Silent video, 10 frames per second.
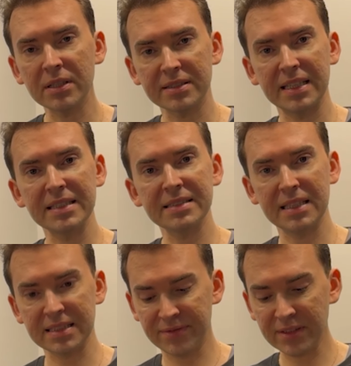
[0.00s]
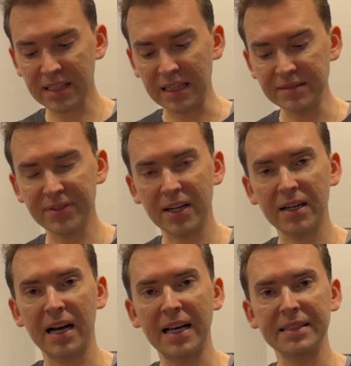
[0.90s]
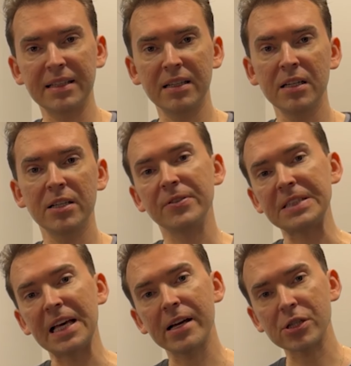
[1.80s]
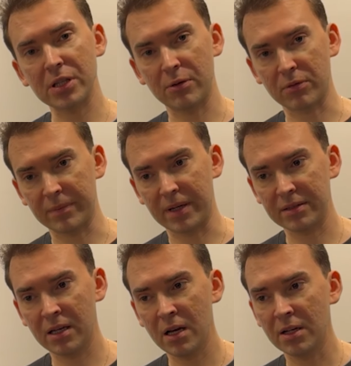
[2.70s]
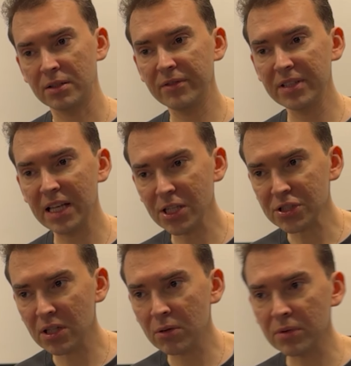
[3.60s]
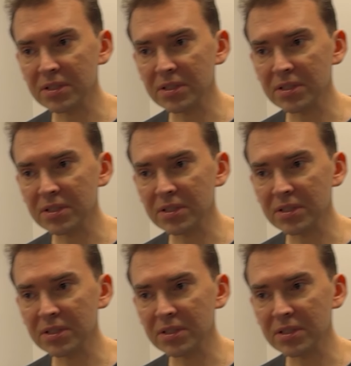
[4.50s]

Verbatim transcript: Das heißt, es wird einfach eine Wiederherstellung gemacht. Die Wiederherstellung